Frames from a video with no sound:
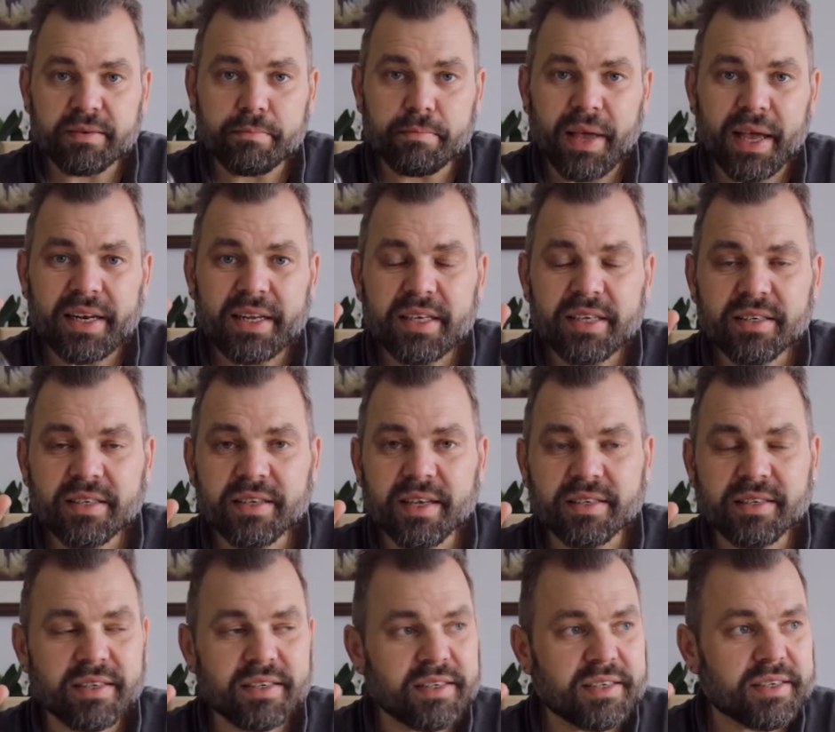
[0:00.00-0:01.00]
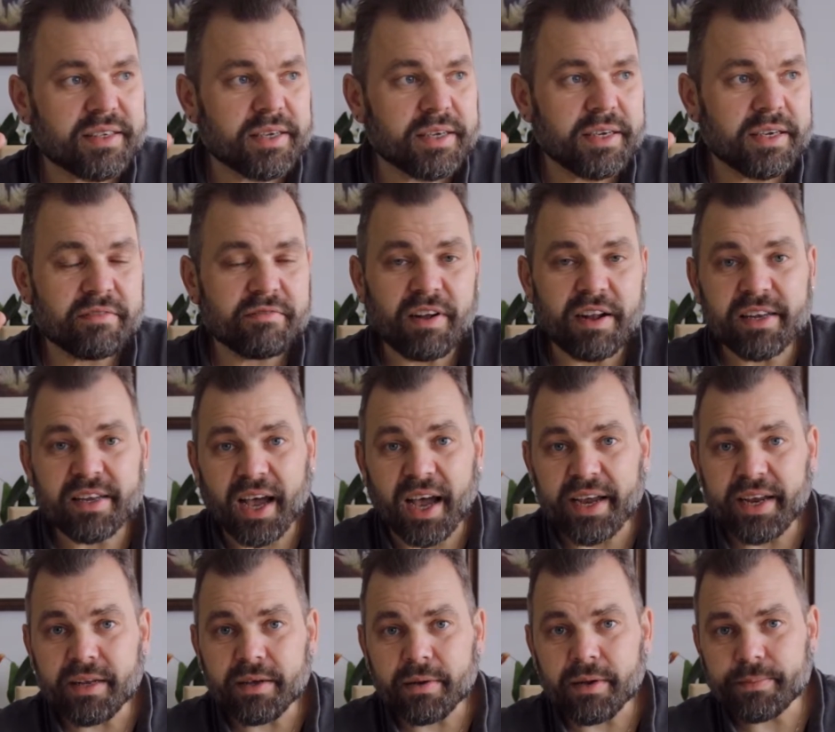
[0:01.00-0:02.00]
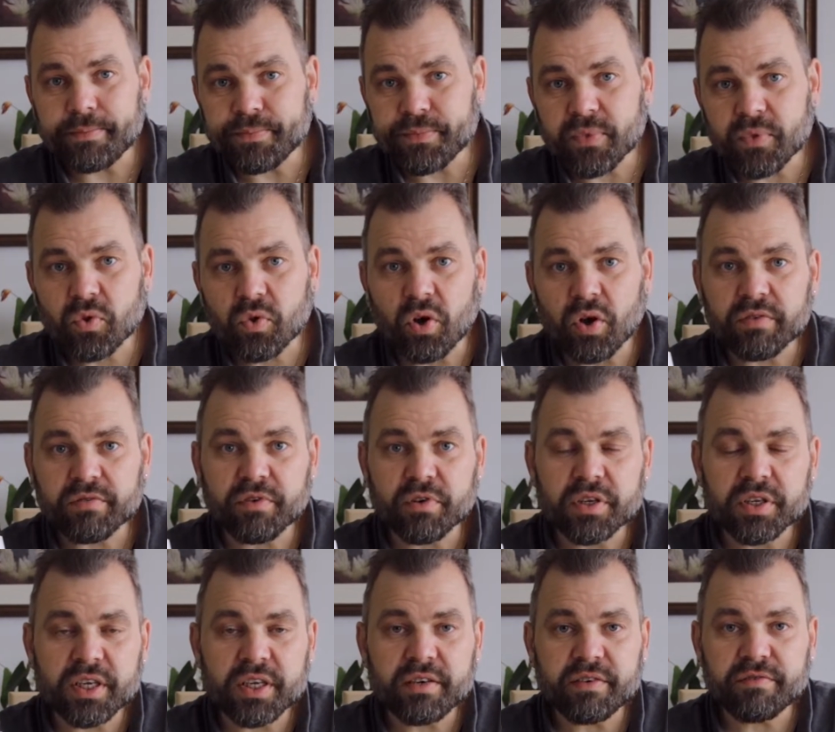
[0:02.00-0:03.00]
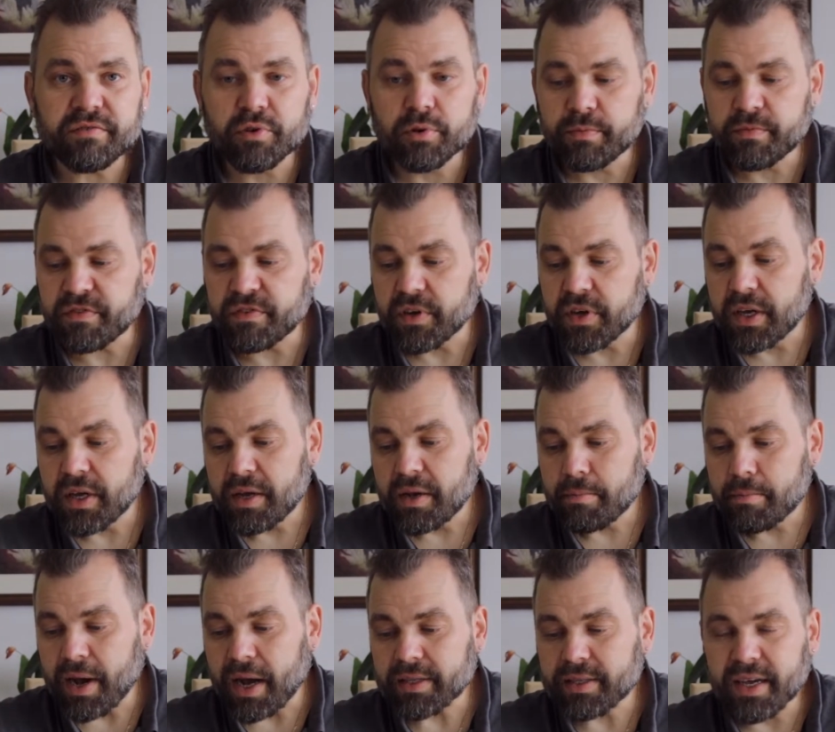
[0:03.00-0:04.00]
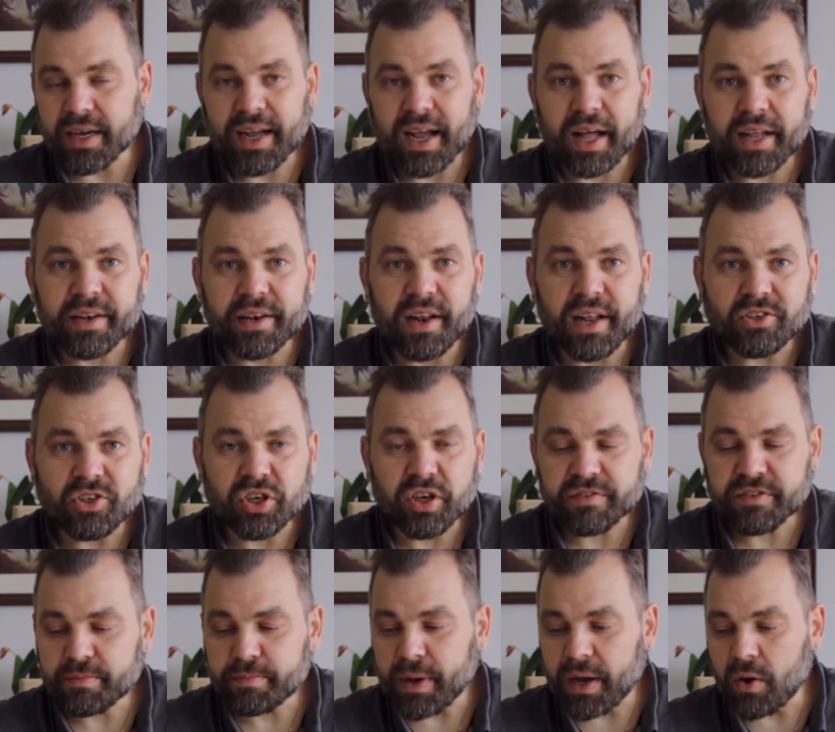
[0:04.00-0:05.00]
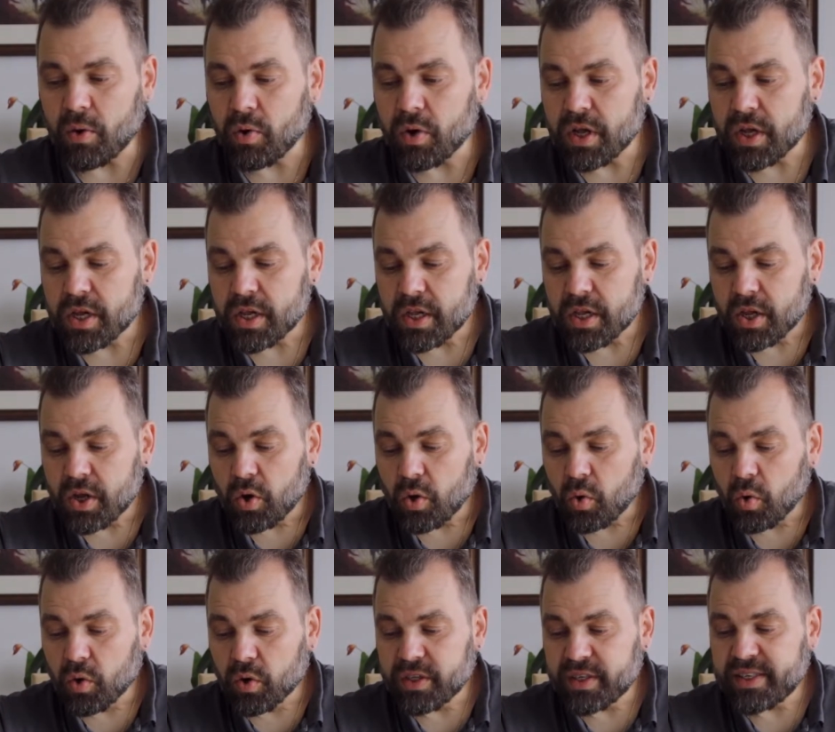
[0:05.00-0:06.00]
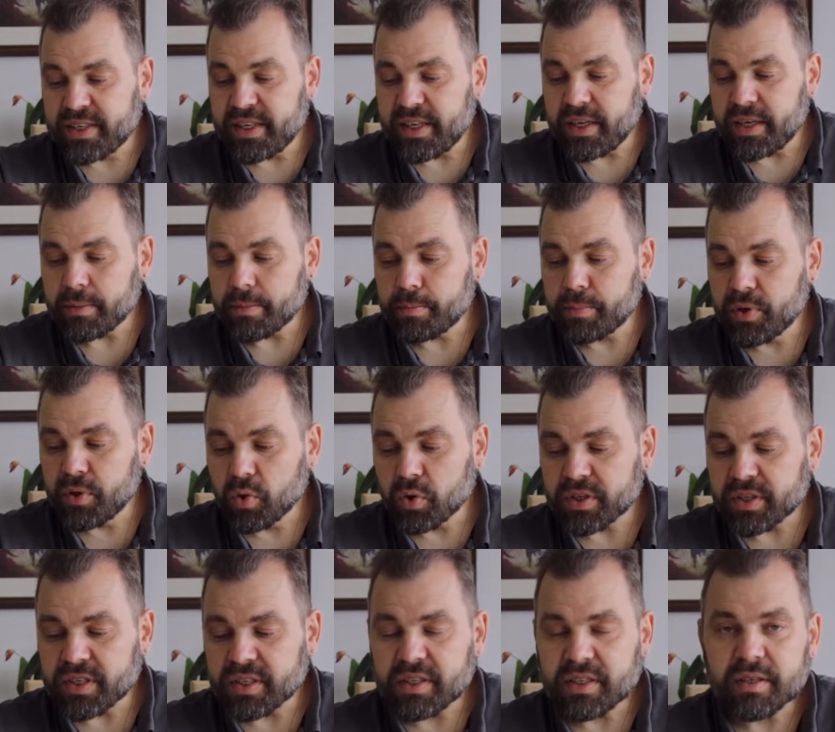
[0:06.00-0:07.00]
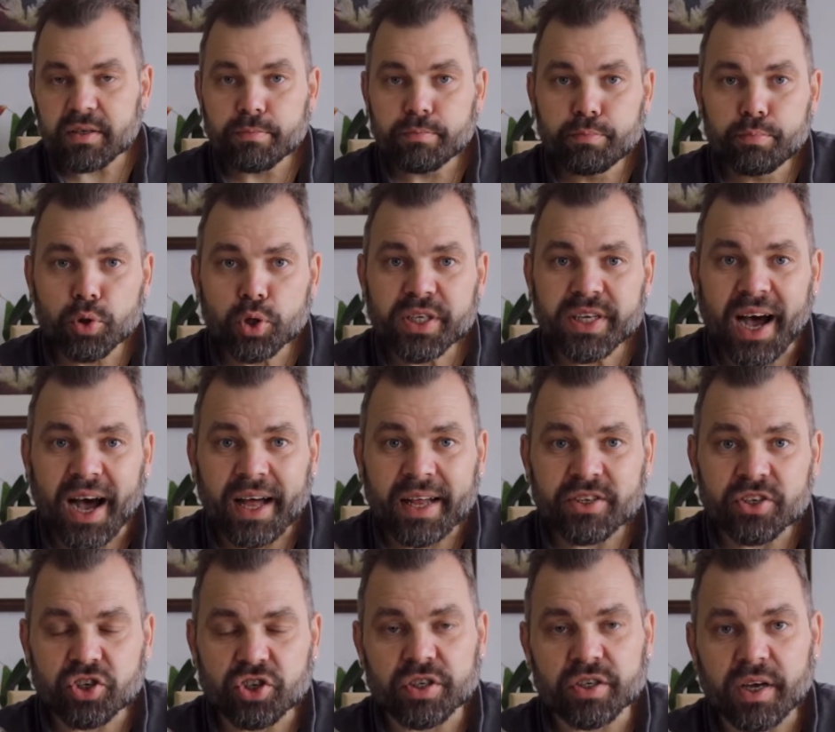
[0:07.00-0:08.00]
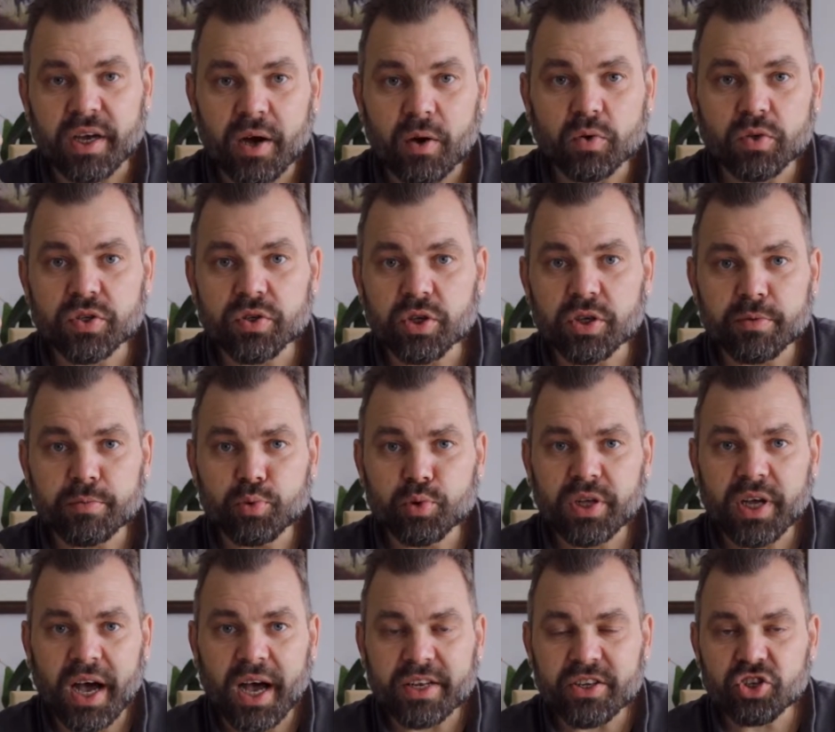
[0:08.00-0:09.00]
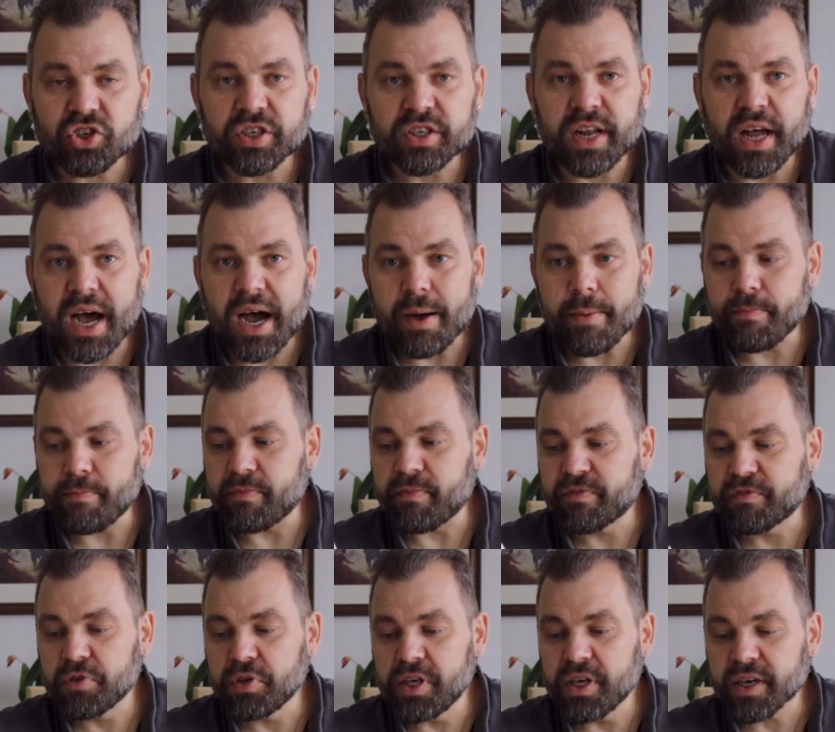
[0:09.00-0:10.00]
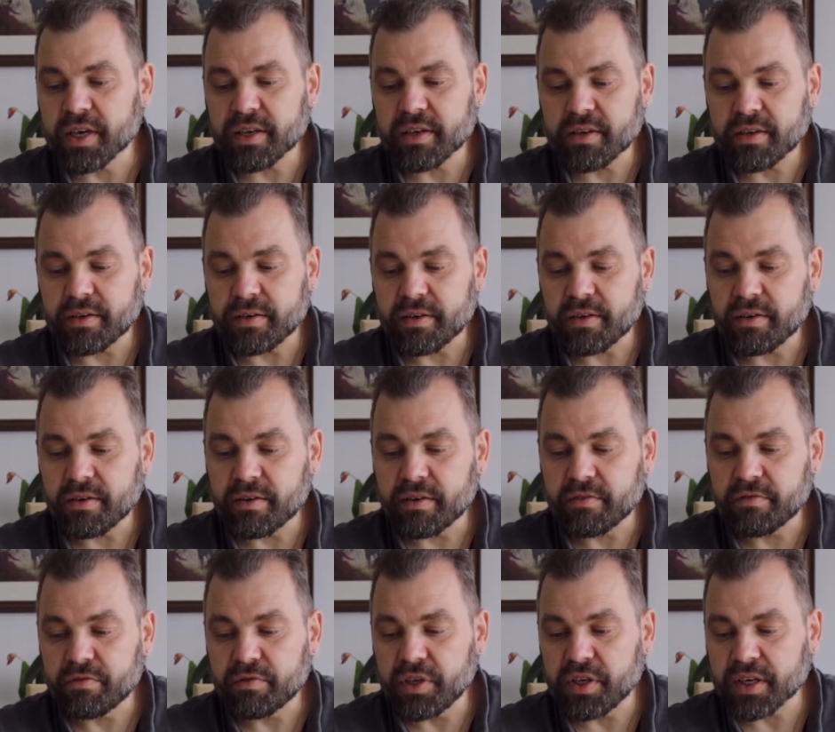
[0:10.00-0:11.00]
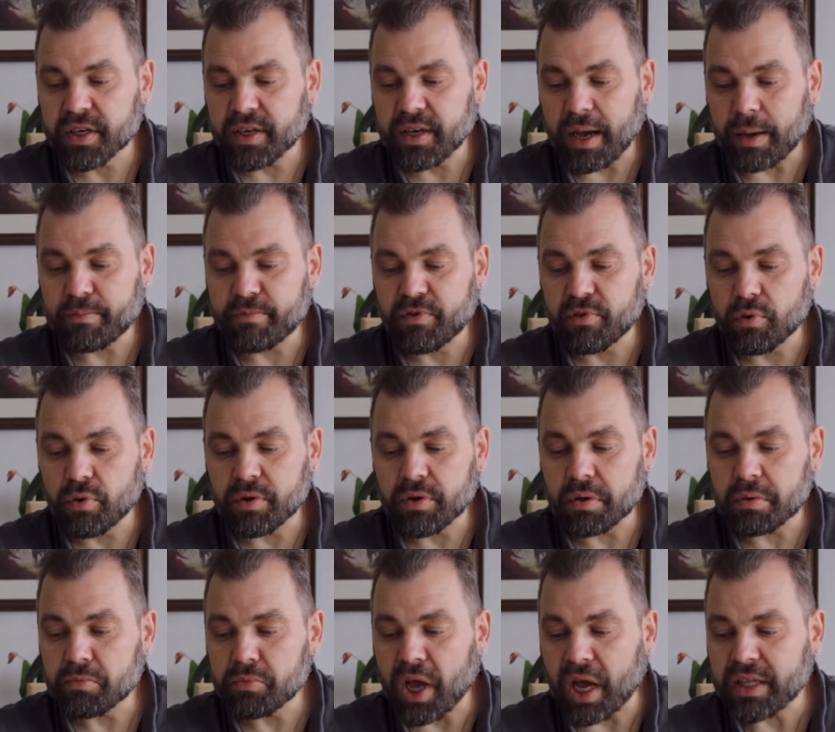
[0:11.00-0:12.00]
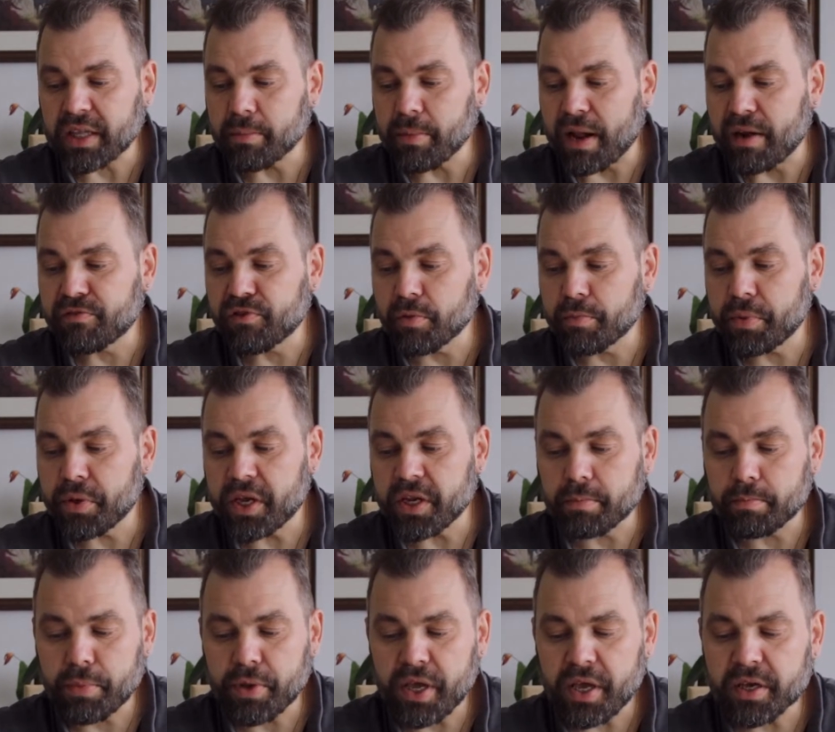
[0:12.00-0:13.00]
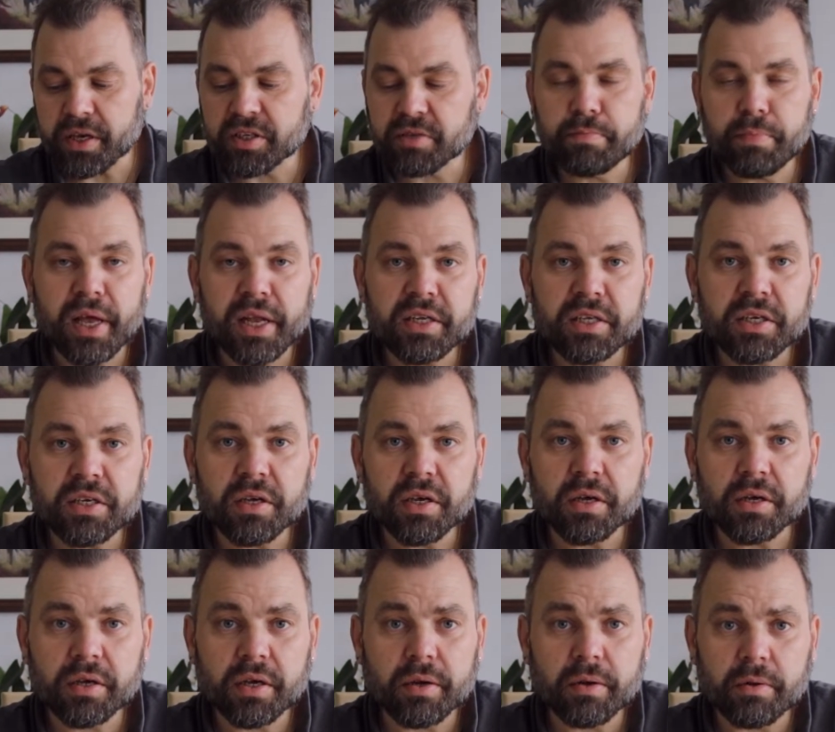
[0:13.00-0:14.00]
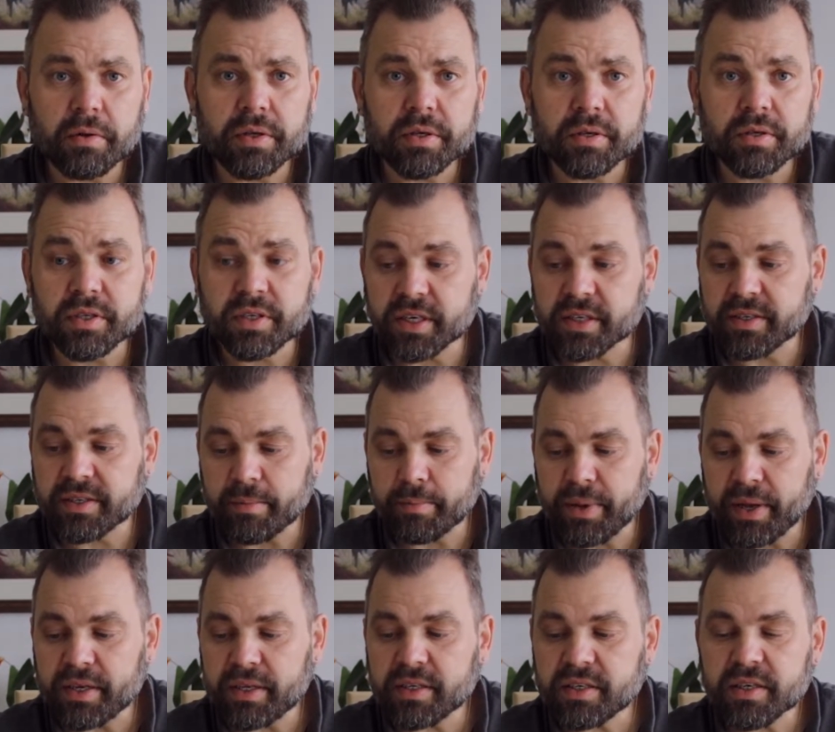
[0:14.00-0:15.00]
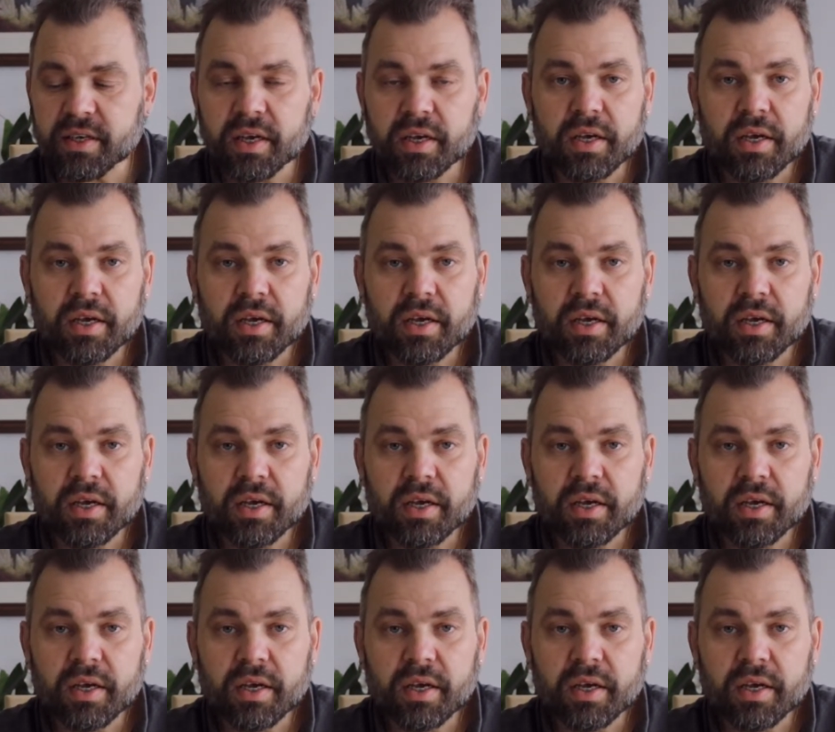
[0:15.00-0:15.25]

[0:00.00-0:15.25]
Bellies, das ist, äh, weil der eine, dort von den fünf macht ja Gartenlandschaftsbau und sie benutzen botanische Ausdrücke, botanische Namen für ihre, für ihre Abfüllung nach dem Alphabet. B ist, Belly, äh, ist jetzt der Bellies.